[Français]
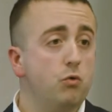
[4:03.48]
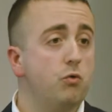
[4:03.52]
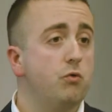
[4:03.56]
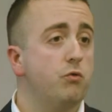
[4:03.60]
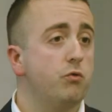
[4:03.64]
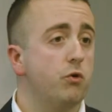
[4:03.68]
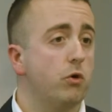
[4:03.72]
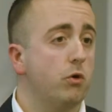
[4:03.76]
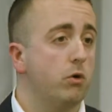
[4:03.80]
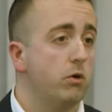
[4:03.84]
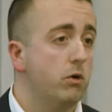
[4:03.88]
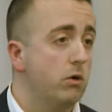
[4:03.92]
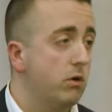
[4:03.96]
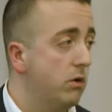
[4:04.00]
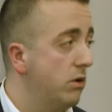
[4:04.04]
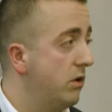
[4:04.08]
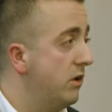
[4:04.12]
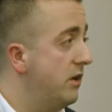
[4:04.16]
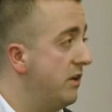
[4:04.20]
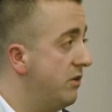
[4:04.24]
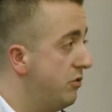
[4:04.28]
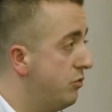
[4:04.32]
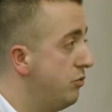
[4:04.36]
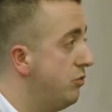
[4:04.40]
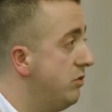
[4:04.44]
ouvrent
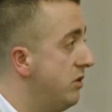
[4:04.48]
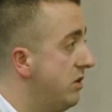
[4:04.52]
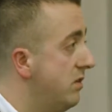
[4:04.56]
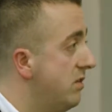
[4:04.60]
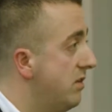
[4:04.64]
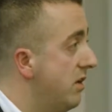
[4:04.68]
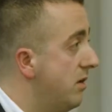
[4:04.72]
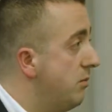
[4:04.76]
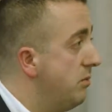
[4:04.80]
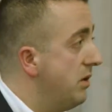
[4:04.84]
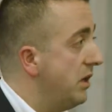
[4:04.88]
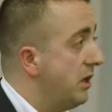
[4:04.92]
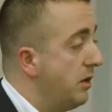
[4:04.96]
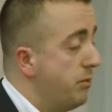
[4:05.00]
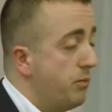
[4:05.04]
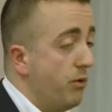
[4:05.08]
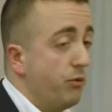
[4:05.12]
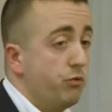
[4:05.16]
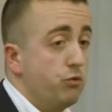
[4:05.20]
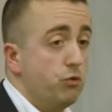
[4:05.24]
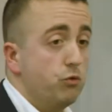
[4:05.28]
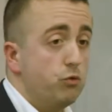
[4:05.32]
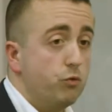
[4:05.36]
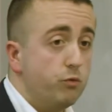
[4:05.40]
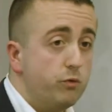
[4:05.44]
les unités, mais qui
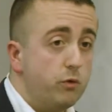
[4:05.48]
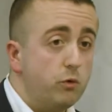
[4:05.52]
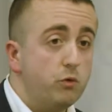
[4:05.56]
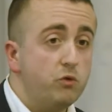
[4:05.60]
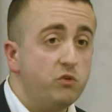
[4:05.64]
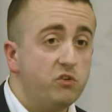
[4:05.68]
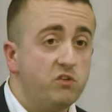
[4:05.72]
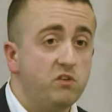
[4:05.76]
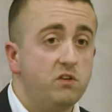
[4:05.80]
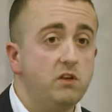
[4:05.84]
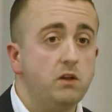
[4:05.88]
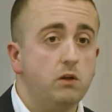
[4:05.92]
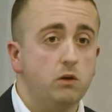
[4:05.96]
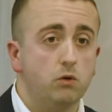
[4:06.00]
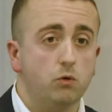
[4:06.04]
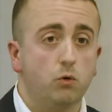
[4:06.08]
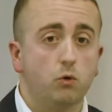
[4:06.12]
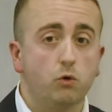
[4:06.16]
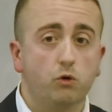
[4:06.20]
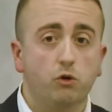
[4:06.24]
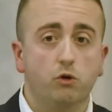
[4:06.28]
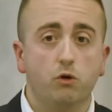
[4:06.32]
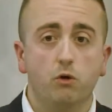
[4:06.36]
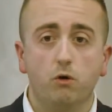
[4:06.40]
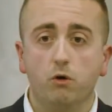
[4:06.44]
peuvent se trouver aussi
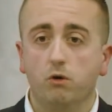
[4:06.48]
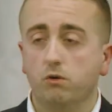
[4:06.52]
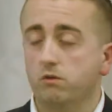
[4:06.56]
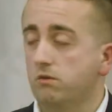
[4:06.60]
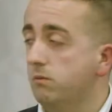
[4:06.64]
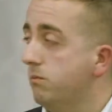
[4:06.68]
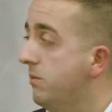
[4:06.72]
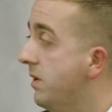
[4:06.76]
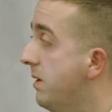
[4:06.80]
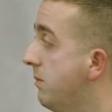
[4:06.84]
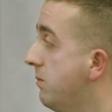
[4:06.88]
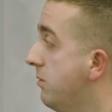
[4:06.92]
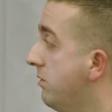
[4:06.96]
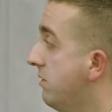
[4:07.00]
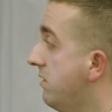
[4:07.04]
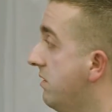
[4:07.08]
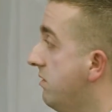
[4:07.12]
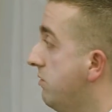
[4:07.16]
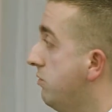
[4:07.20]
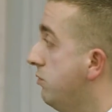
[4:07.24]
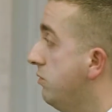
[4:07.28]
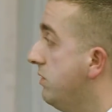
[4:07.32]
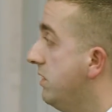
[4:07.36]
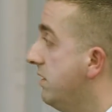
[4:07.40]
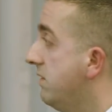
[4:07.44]
au cœur même
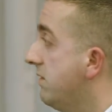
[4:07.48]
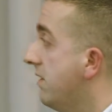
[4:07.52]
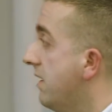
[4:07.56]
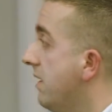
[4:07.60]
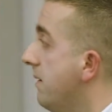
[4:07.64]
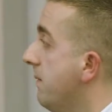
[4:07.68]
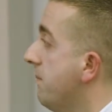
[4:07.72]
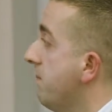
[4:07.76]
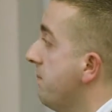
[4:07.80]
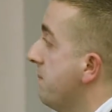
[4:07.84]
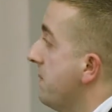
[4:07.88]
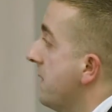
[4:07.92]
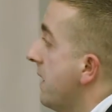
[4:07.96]
des unités,